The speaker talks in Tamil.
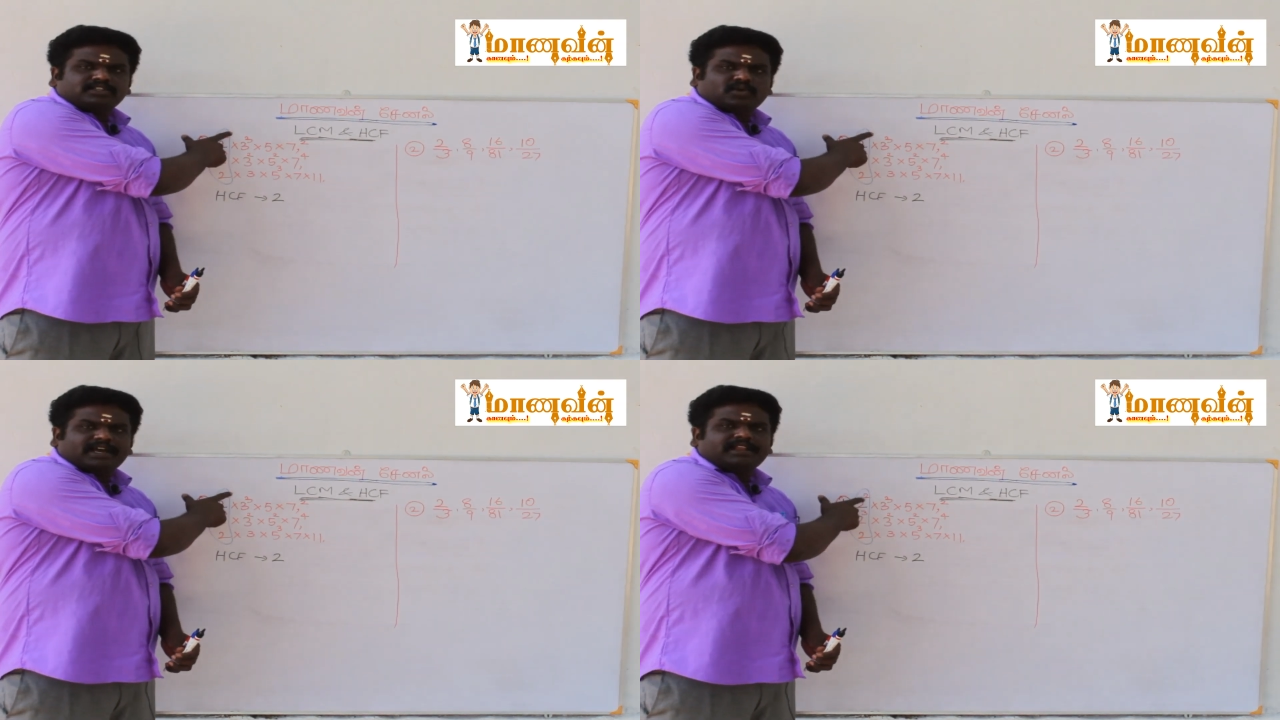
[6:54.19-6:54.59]

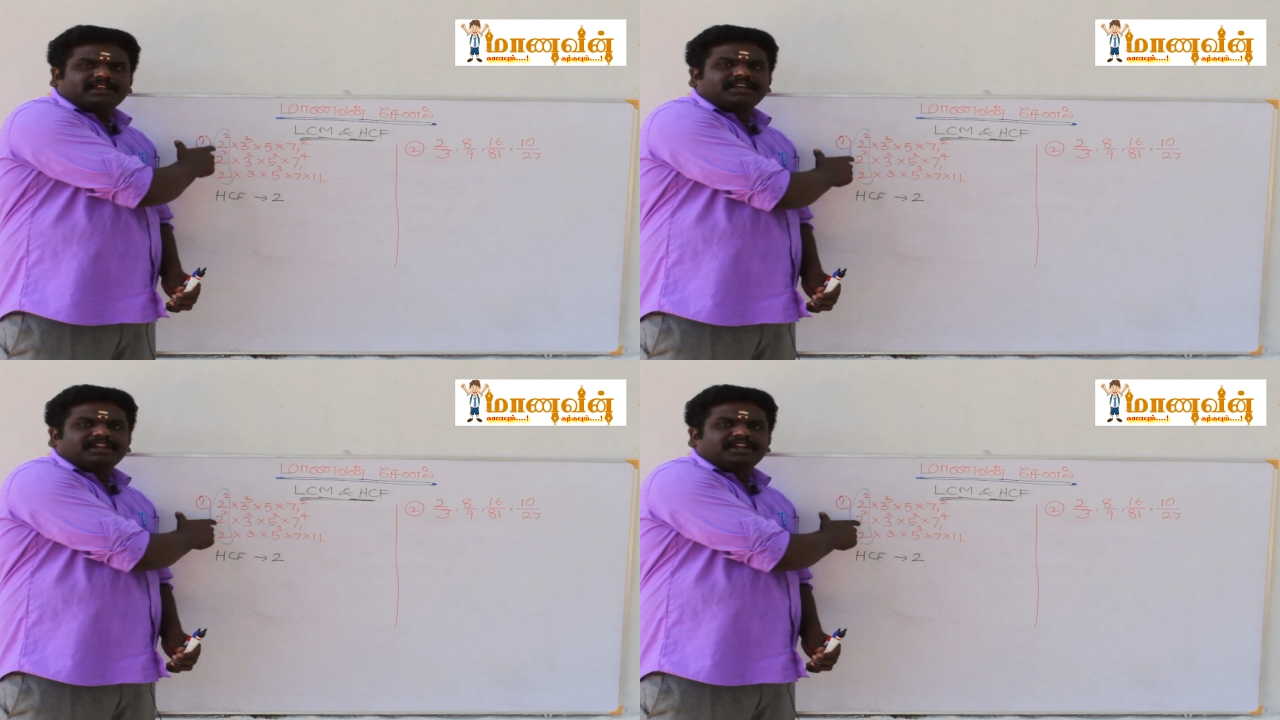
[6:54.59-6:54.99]
ரெண்டு
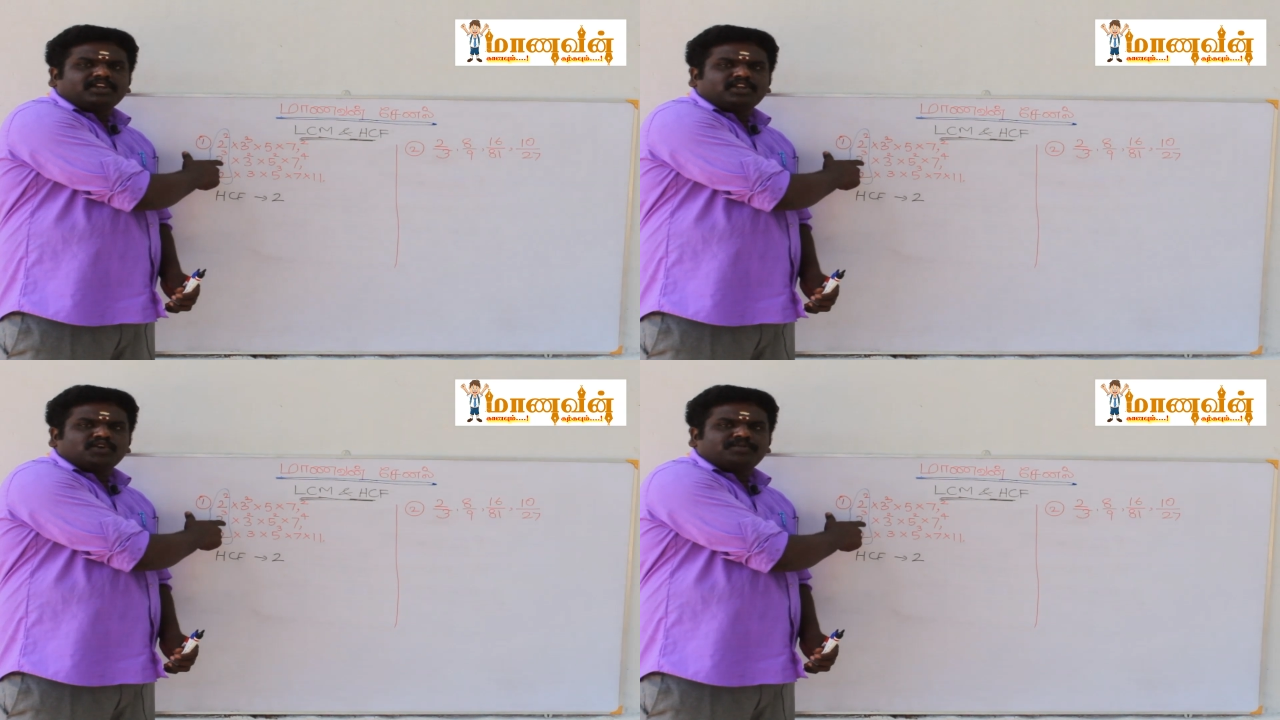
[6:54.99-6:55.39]
ஸ்கொயர்
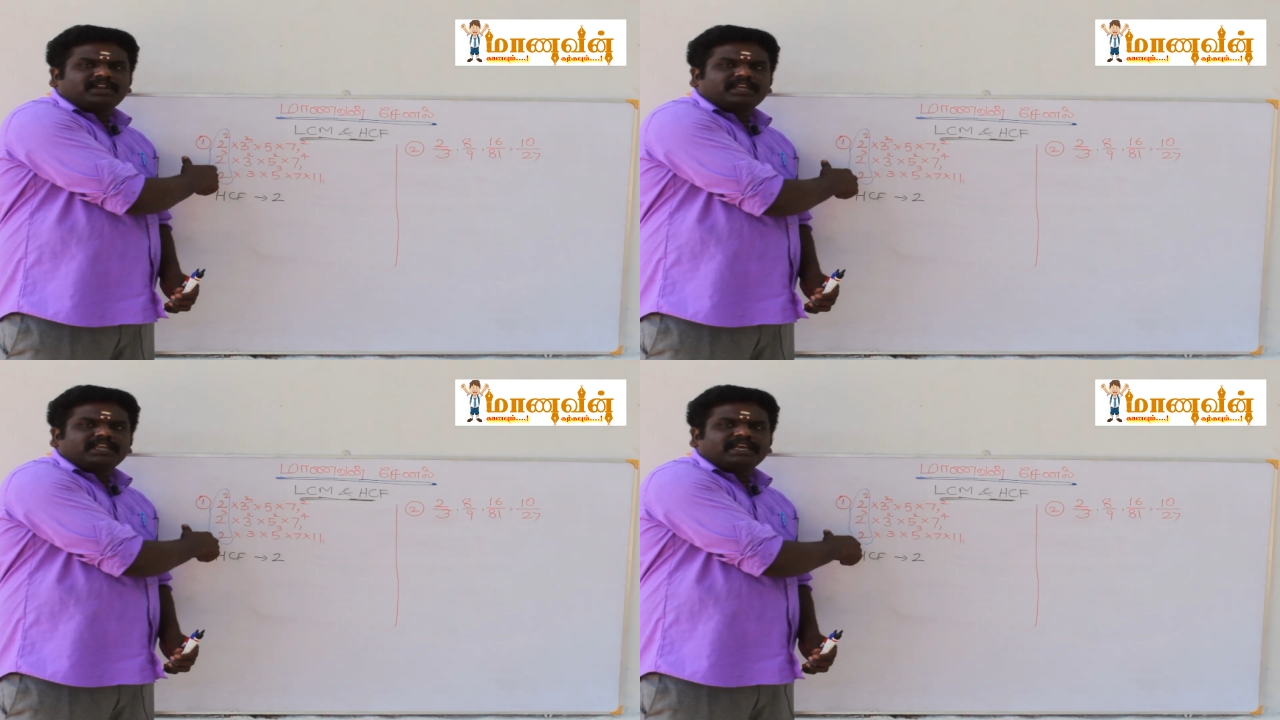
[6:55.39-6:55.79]
இருக்குது ரெண்டு
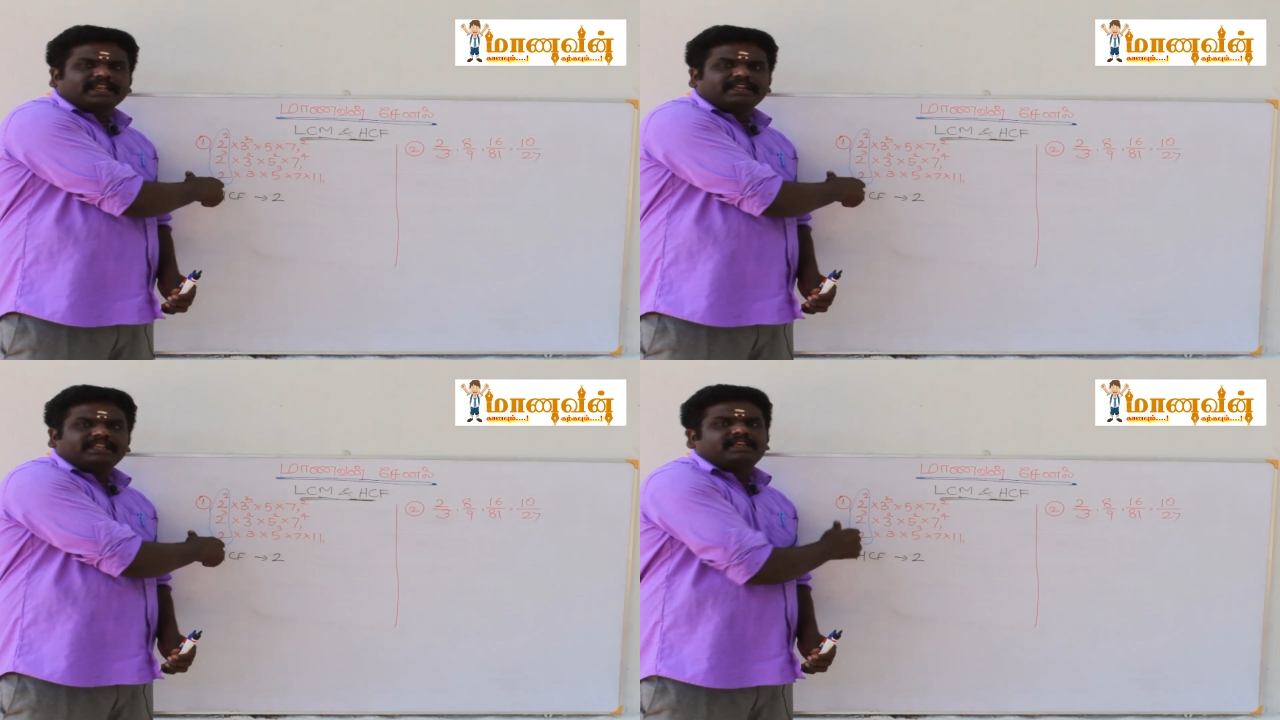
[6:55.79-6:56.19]
கியூப்
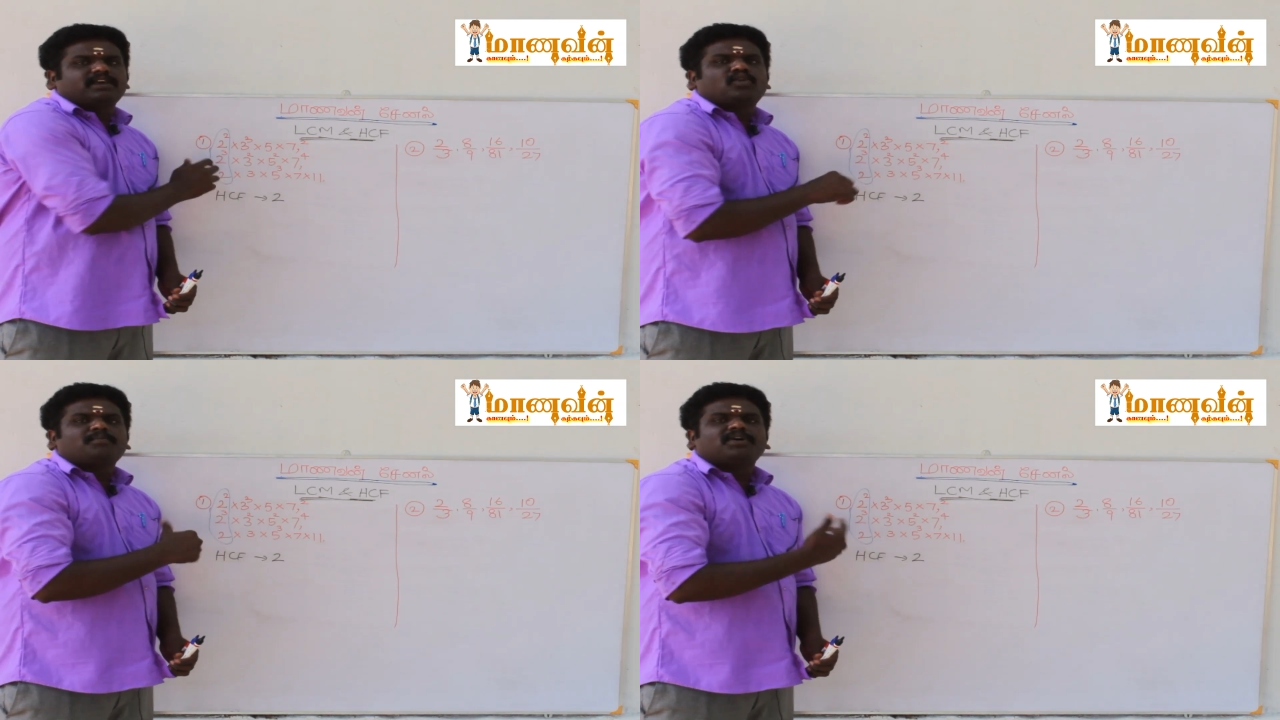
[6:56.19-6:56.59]
இருக்குது இங்கே
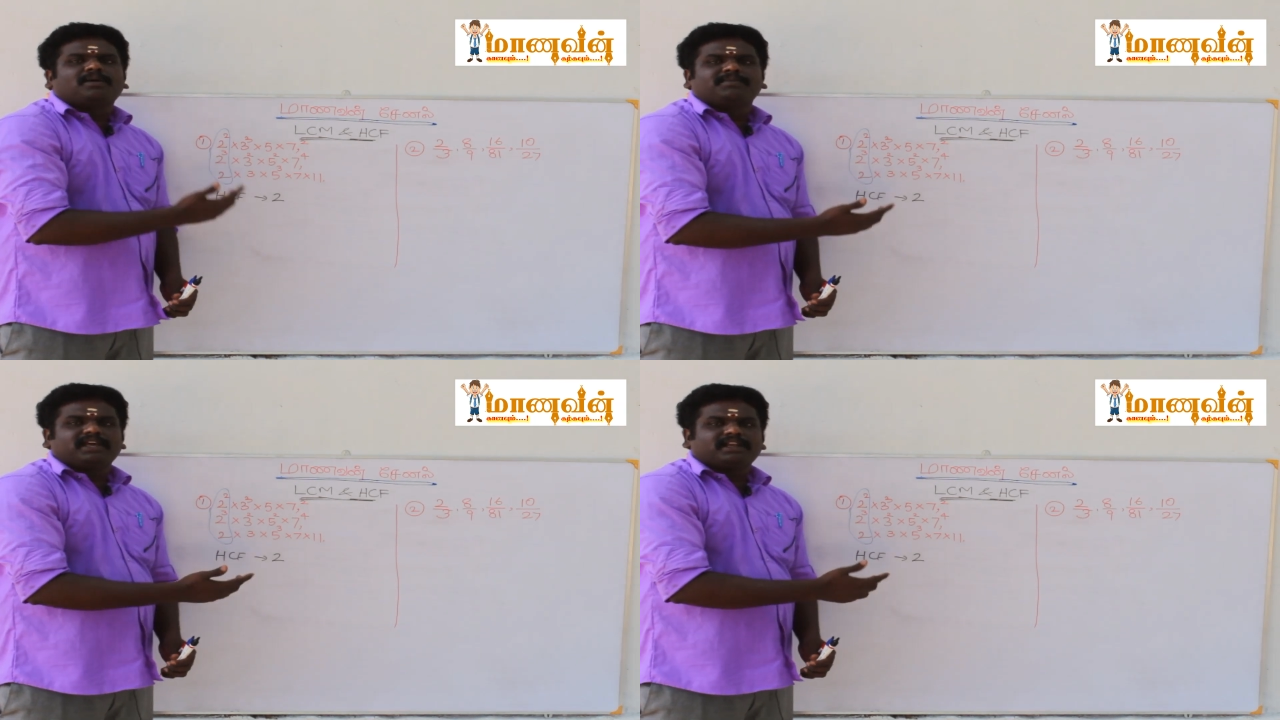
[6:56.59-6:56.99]
ரெண்டு இருக்குது
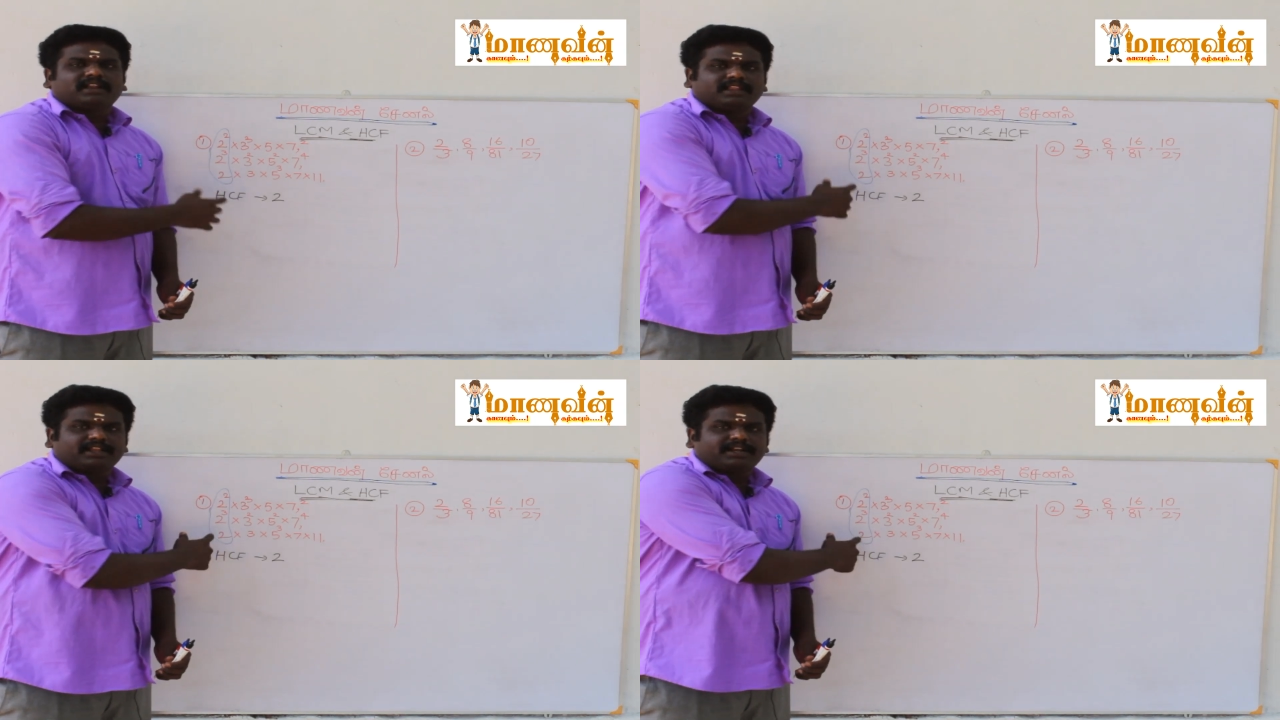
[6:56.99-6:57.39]
ரொம்ப
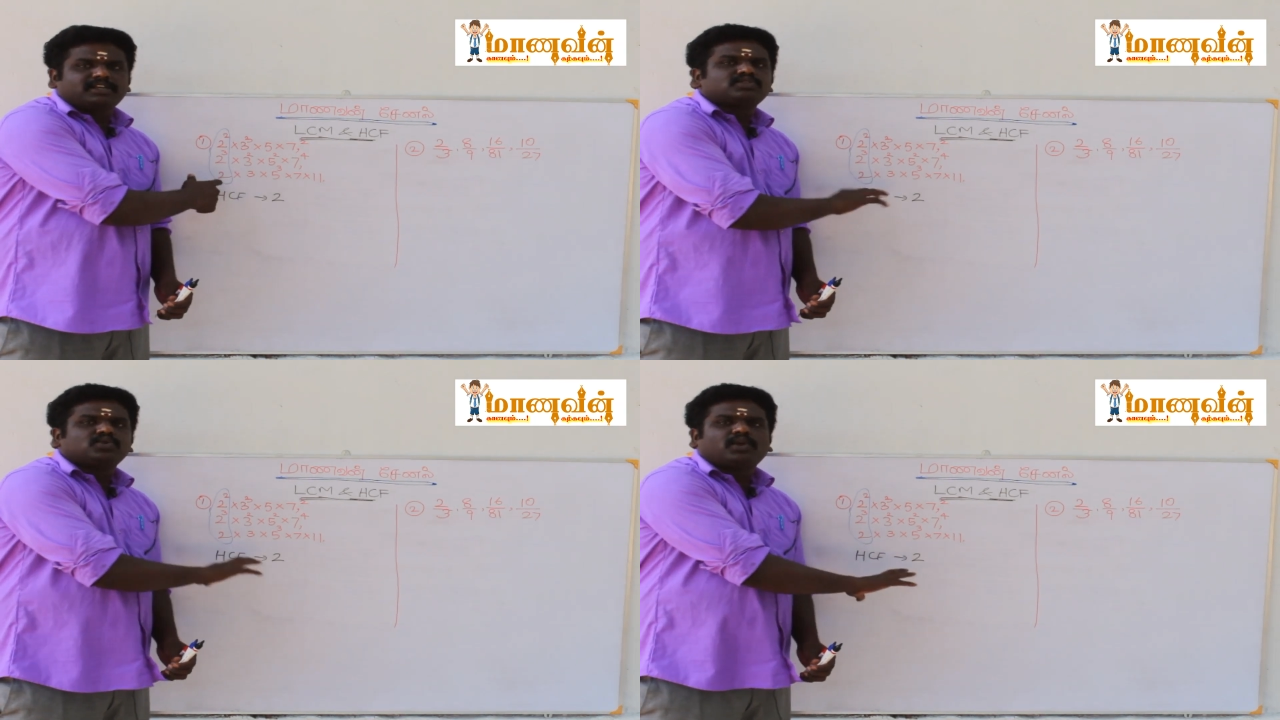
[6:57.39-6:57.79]
கம்மியாக இருக்கிறது
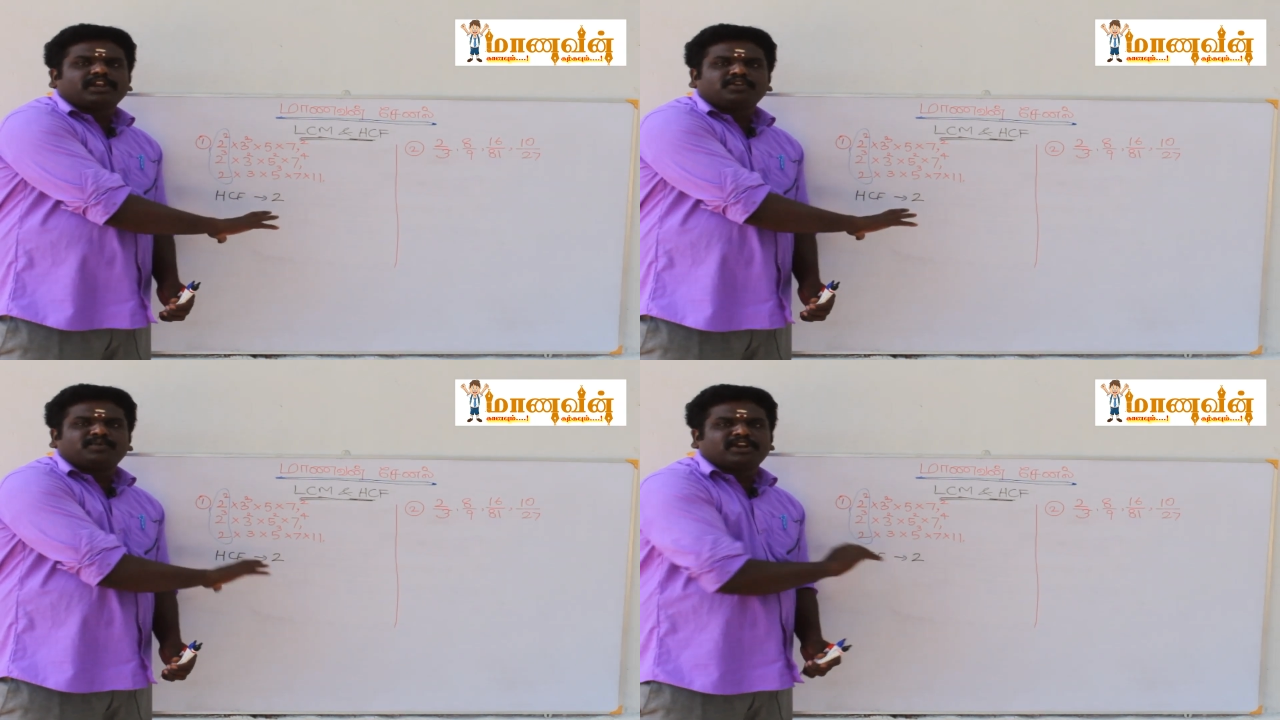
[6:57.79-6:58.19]
ரெண்டு ஸோ